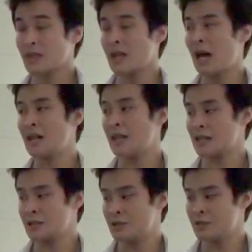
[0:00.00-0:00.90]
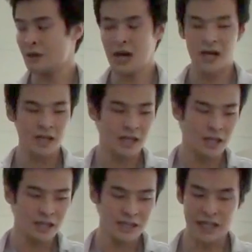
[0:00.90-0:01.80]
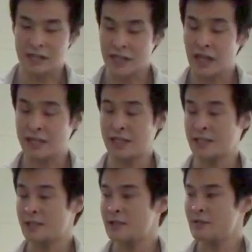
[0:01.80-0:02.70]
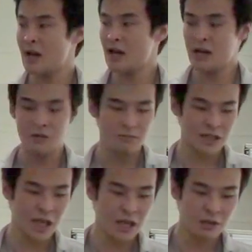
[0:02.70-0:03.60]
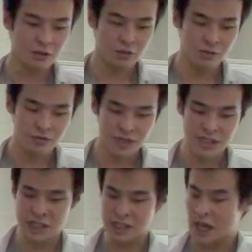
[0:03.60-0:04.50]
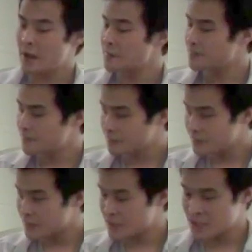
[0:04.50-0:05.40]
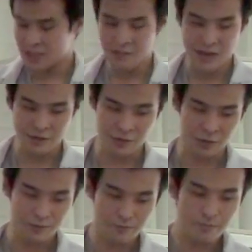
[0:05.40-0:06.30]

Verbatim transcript: 判断するには正確に判断するには、まあ、大量の知識や知識ベースの